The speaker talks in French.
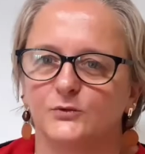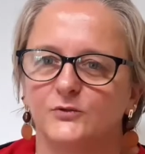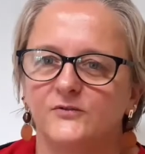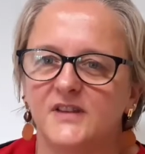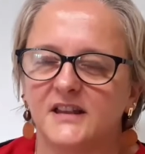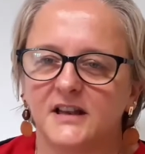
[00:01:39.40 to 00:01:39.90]

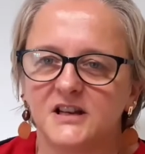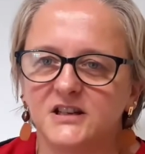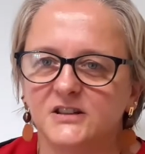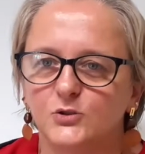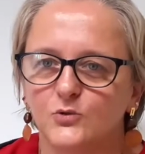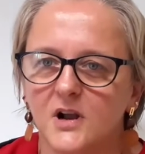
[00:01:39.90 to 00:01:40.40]
Donc, via
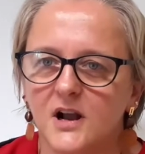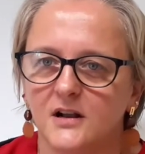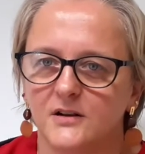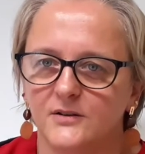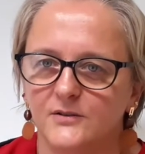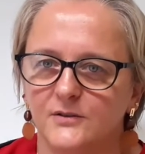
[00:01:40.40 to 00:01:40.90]
Trajectoire
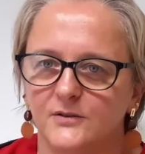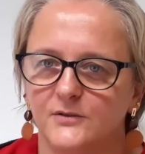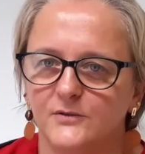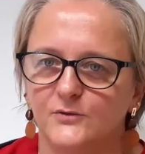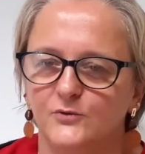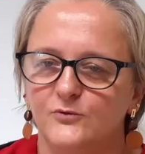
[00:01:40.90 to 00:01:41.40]

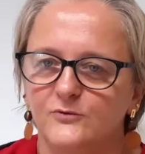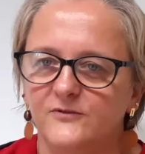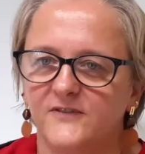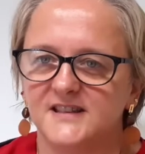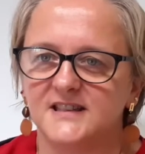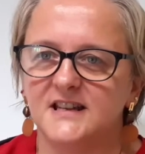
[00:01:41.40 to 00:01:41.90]
nous
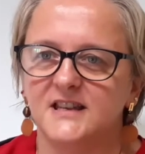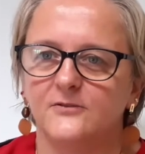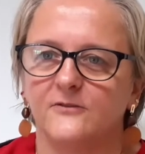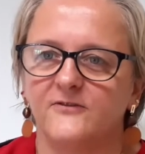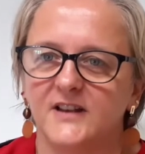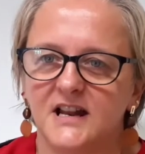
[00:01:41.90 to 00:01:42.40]
facilite
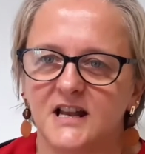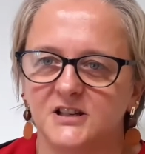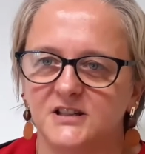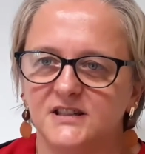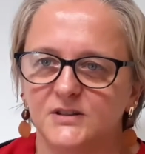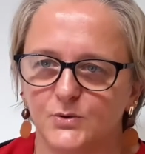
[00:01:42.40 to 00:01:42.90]
en fait la
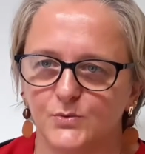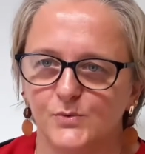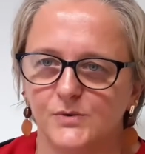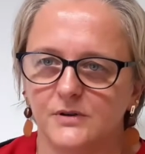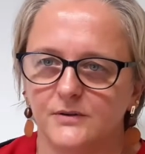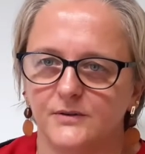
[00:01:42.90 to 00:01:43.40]

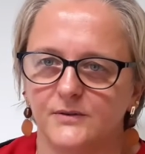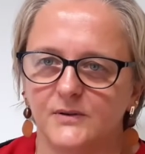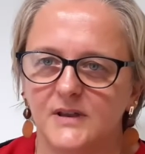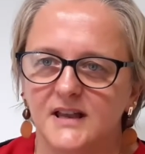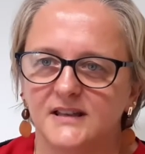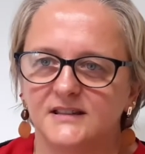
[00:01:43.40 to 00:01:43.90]
gestion
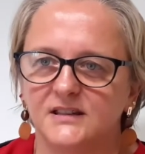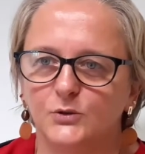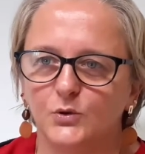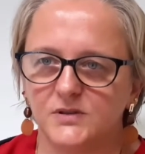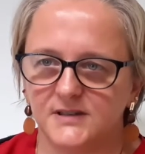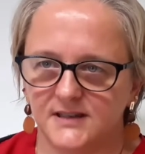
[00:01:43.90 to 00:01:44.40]
des
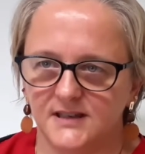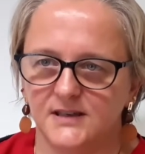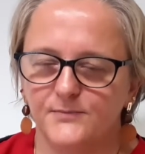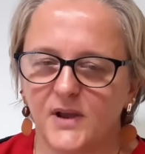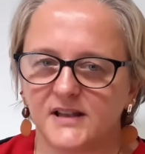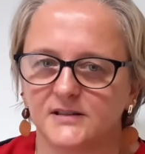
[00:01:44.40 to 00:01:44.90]
dossiers
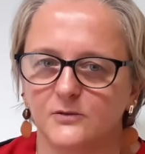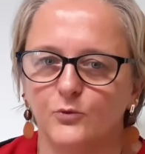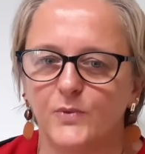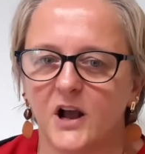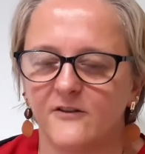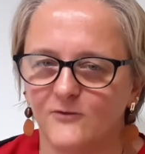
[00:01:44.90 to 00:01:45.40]
parce
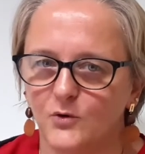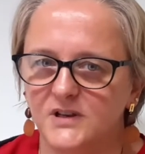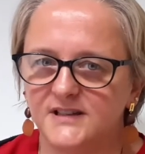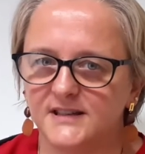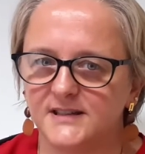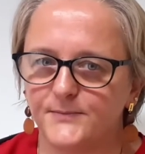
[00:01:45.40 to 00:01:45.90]
qu'auparavant
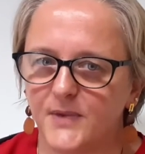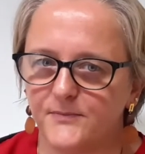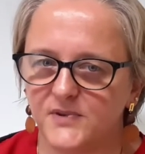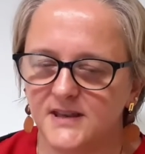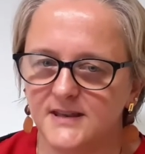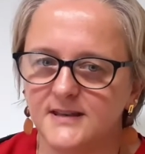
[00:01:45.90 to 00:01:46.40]
ils étaient
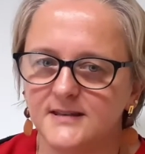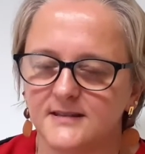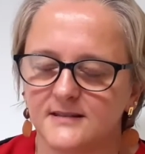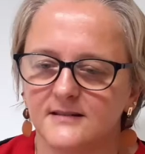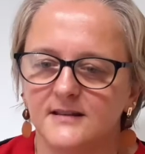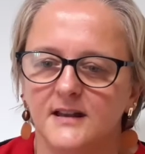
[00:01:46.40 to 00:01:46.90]
papiers.
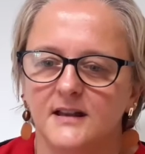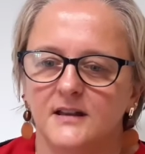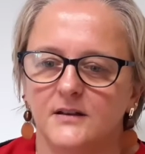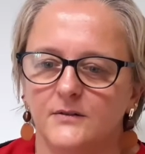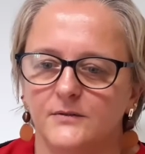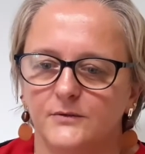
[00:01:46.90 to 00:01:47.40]

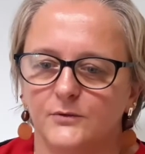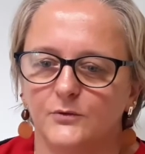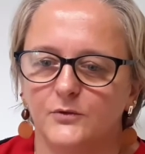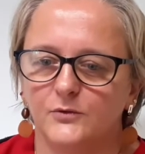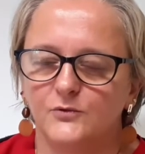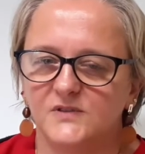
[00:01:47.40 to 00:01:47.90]
Euh,
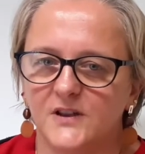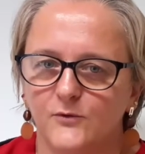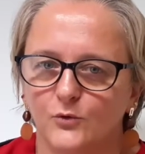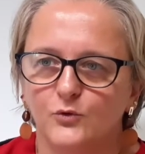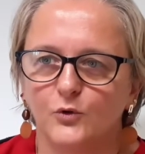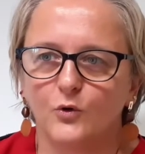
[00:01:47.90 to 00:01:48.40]
donc nous
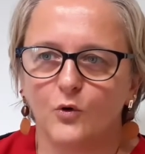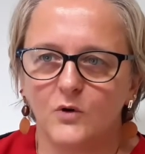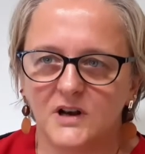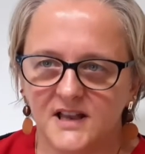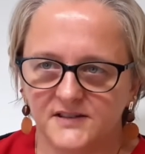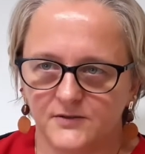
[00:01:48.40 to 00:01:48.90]
avions deux gros
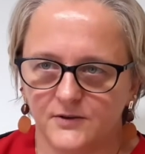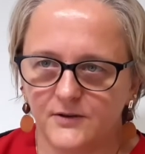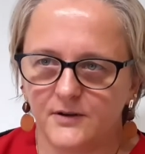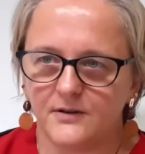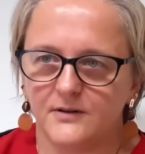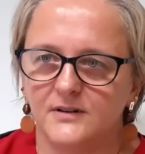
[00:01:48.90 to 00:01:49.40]

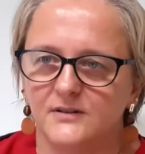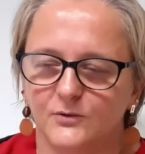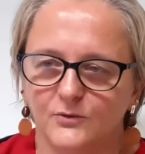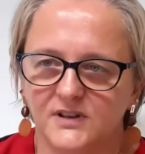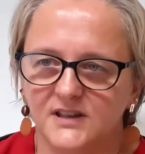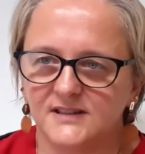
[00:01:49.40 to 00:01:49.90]
classeurs, hein.
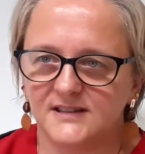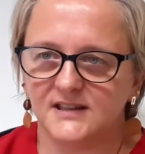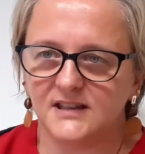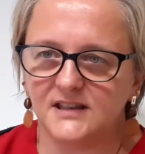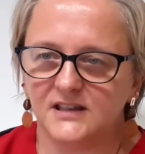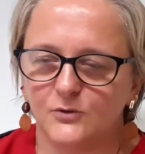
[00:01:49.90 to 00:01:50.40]
dont
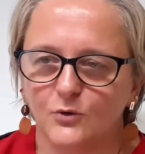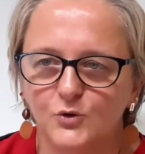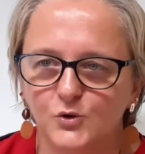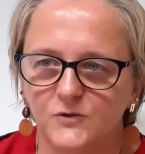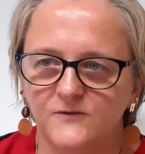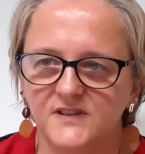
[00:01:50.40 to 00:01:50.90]
dans le
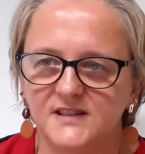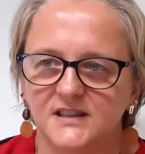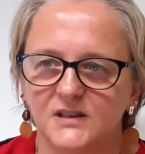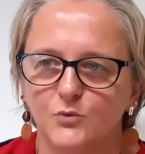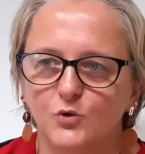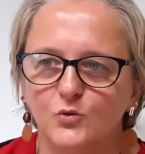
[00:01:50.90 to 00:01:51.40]
suivi
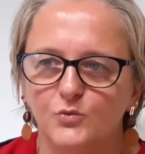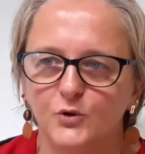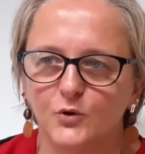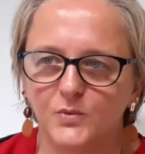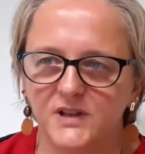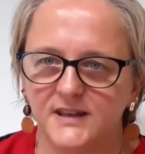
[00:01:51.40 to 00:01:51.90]
c'était beaucoup plus
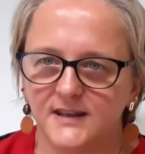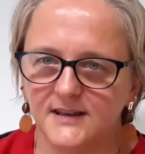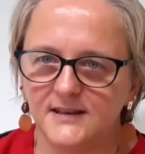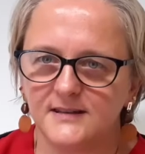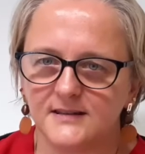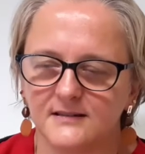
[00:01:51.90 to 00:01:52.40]
compliqué.